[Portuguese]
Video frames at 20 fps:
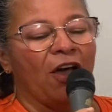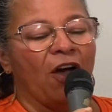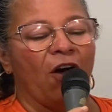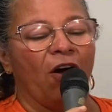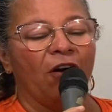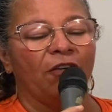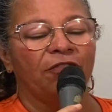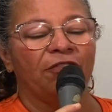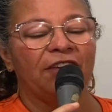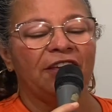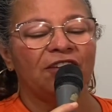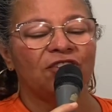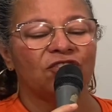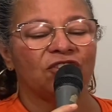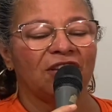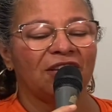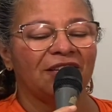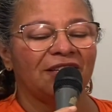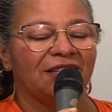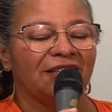ó
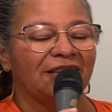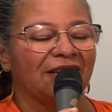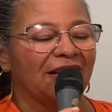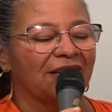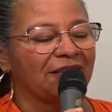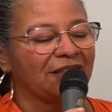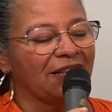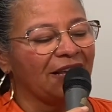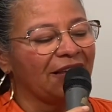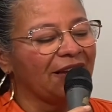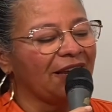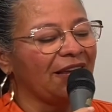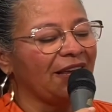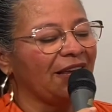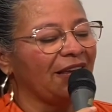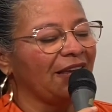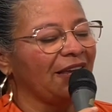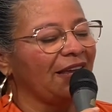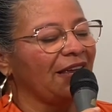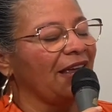Virgem de Nazaré,
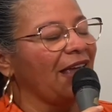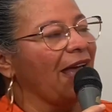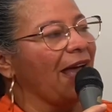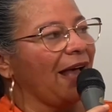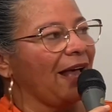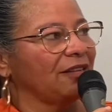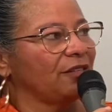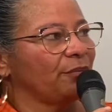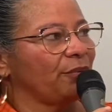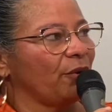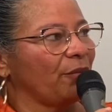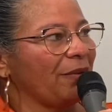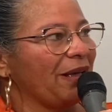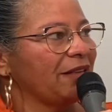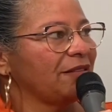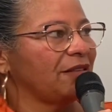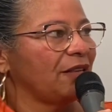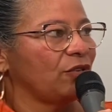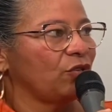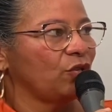as
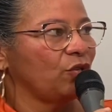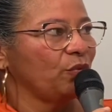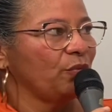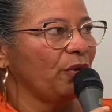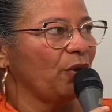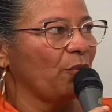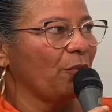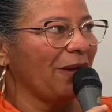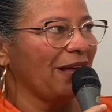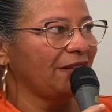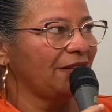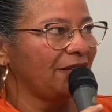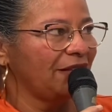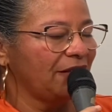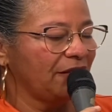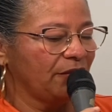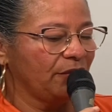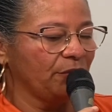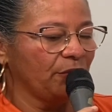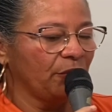promessas do meu
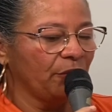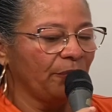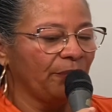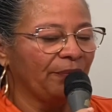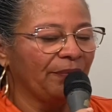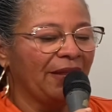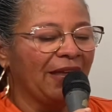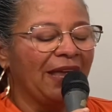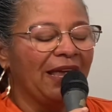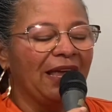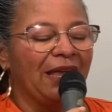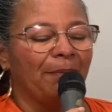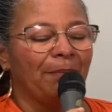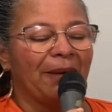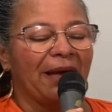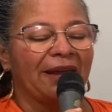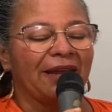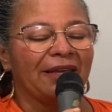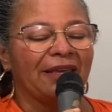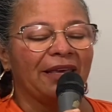batismo, e
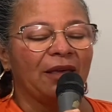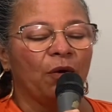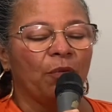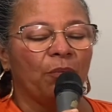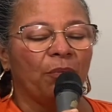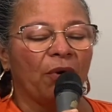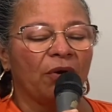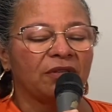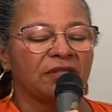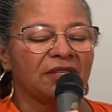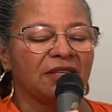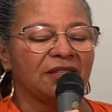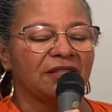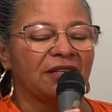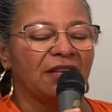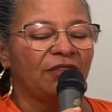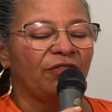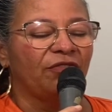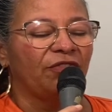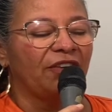para que eu possa
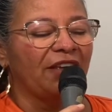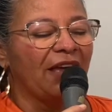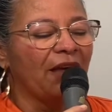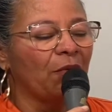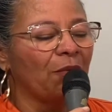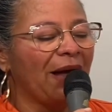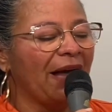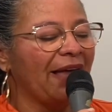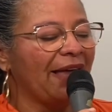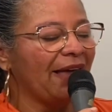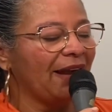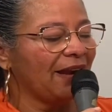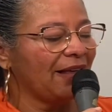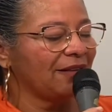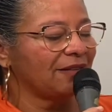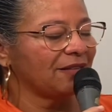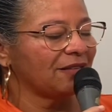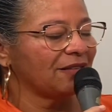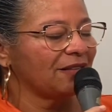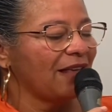ser fiel a
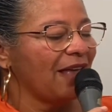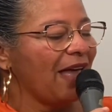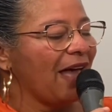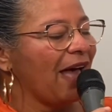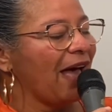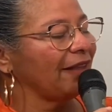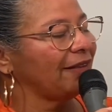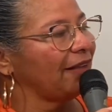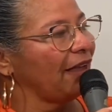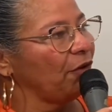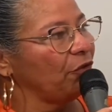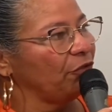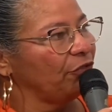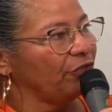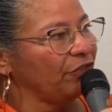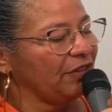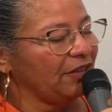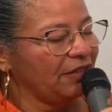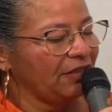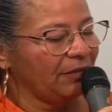elas até o
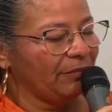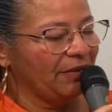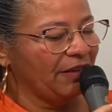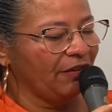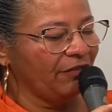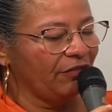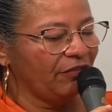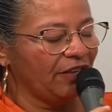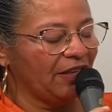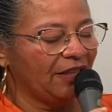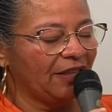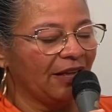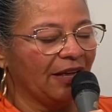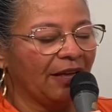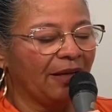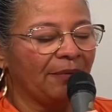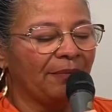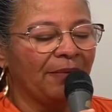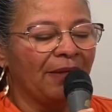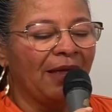fim de minha
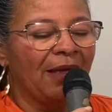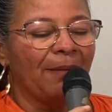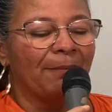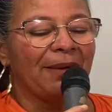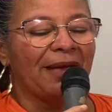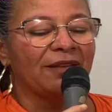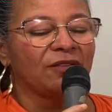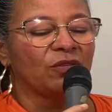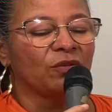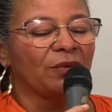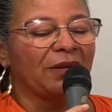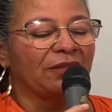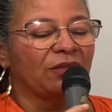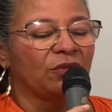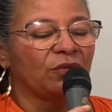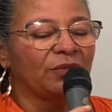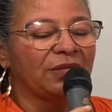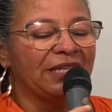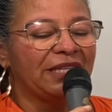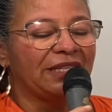vida, peço a
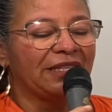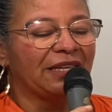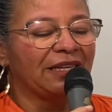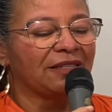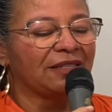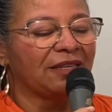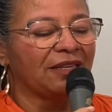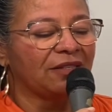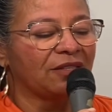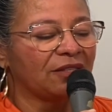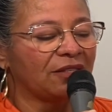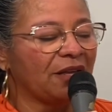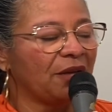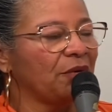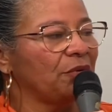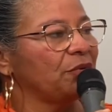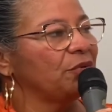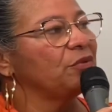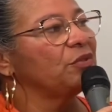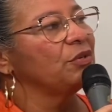tua
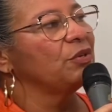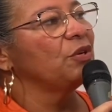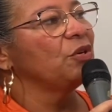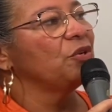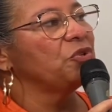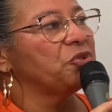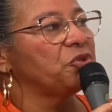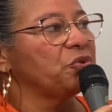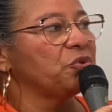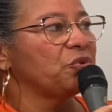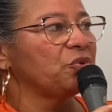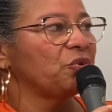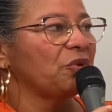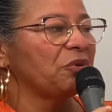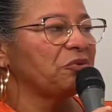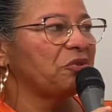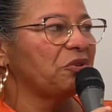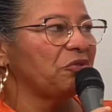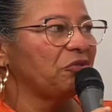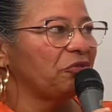intercessão junto
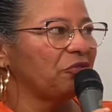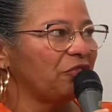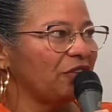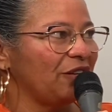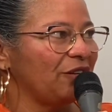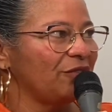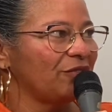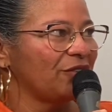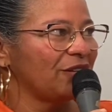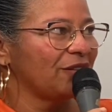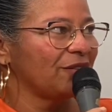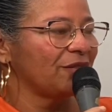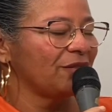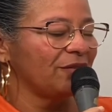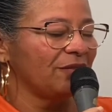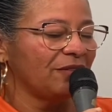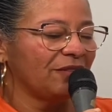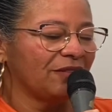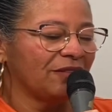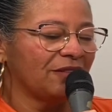ao teu filho
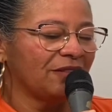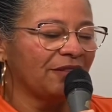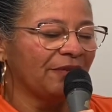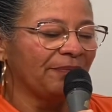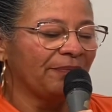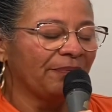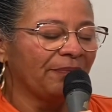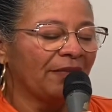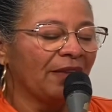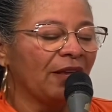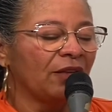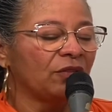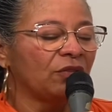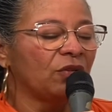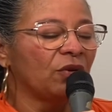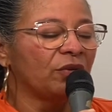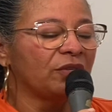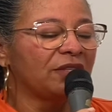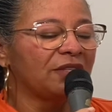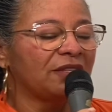Jesus.
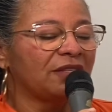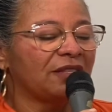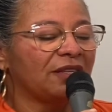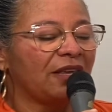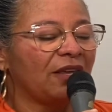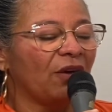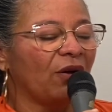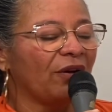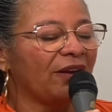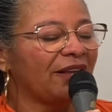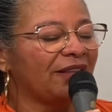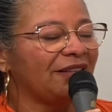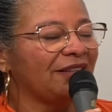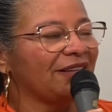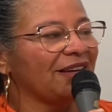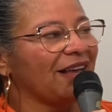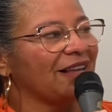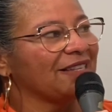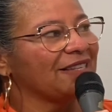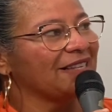Doce Senhora de
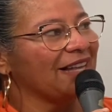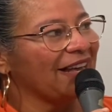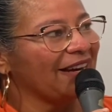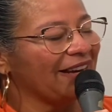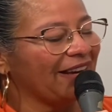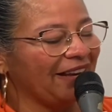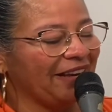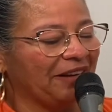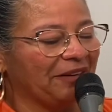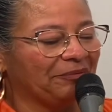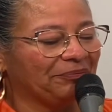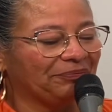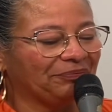Nazaré,